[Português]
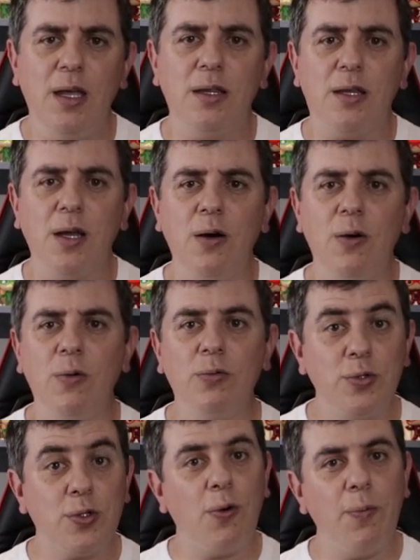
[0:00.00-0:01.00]

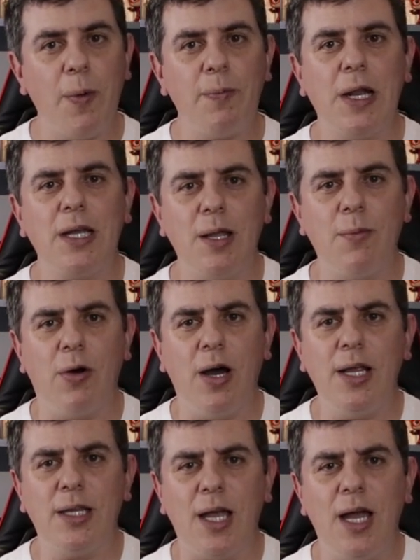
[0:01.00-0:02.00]
Então, desculpe pela
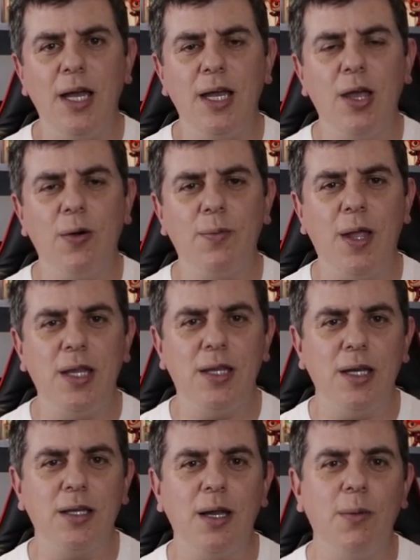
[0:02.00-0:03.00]
demora, tá?
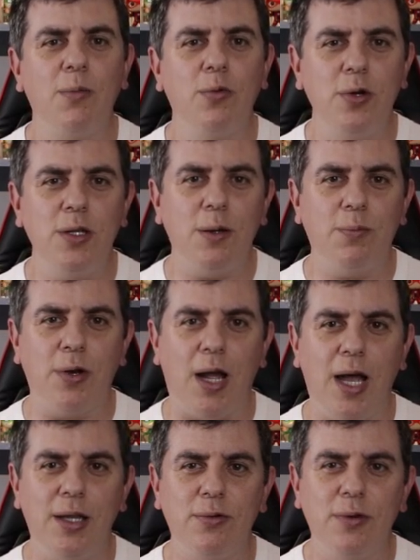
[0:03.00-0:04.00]
Realmente anda muito
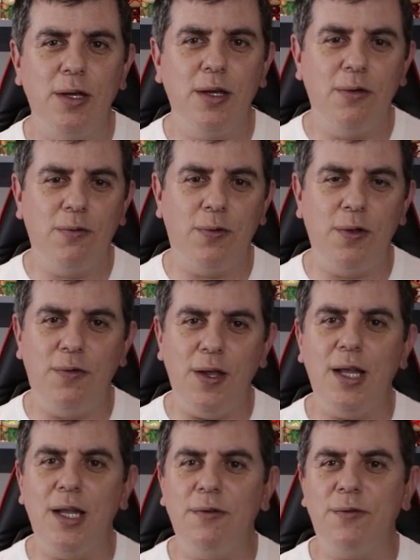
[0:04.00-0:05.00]
apurado. Fui
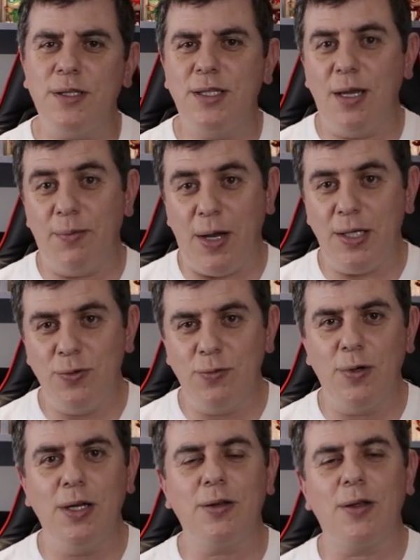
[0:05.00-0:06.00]
ver ali, fazia mais de
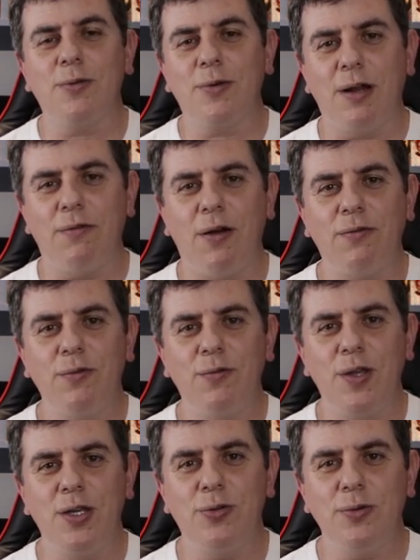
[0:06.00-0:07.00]
um ano que eu não gravava um
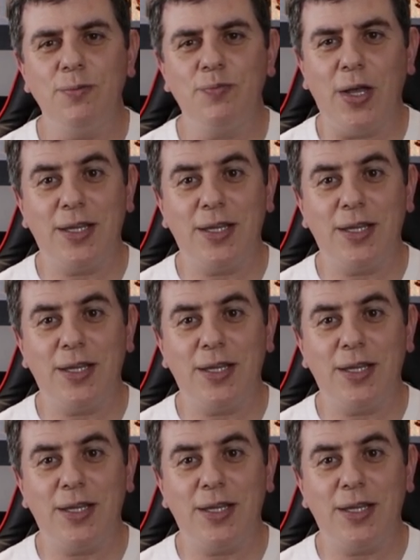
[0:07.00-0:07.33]
vídeo.